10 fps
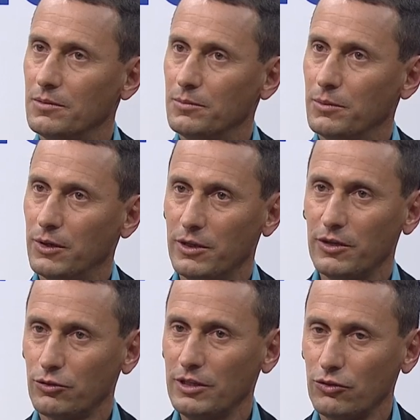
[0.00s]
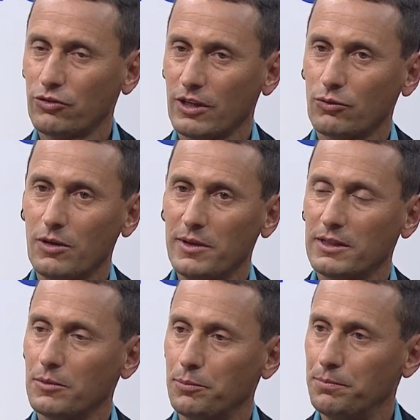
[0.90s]
Bueno, y eso, y eso es
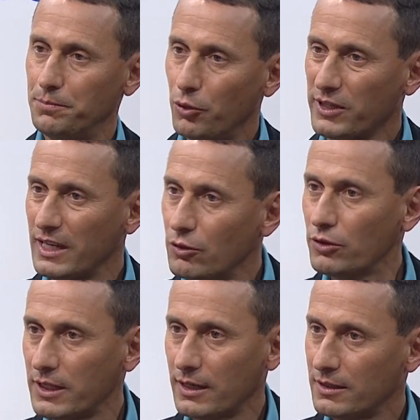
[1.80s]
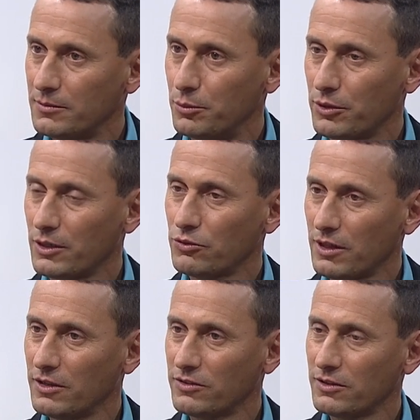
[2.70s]
casualmente, ¿por qué Dota? ¿Por
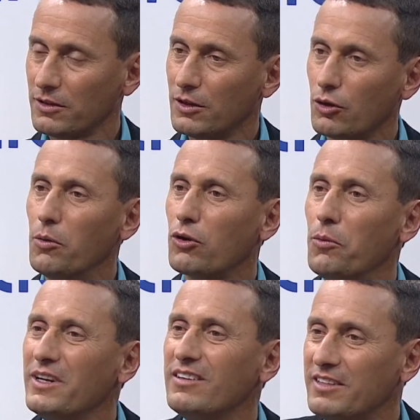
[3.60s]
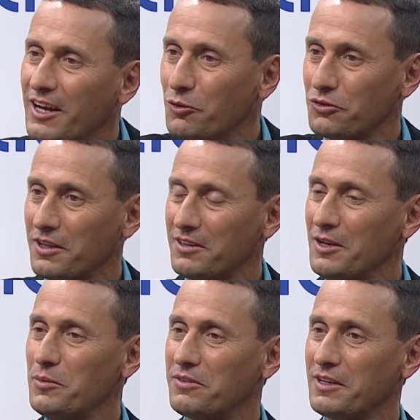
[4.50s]
ustedes, cómo, iniciaron ustedes en la
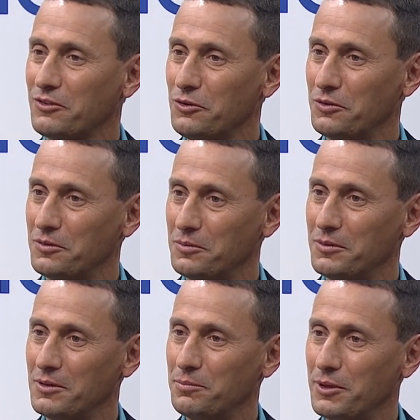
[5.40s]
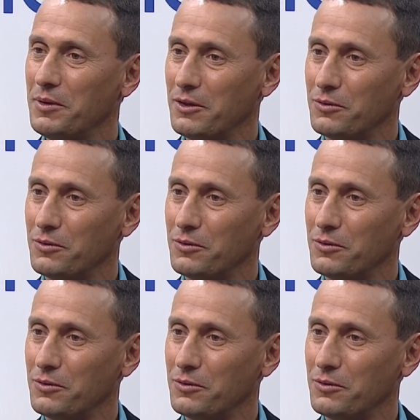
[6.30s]
investigación eh, primero?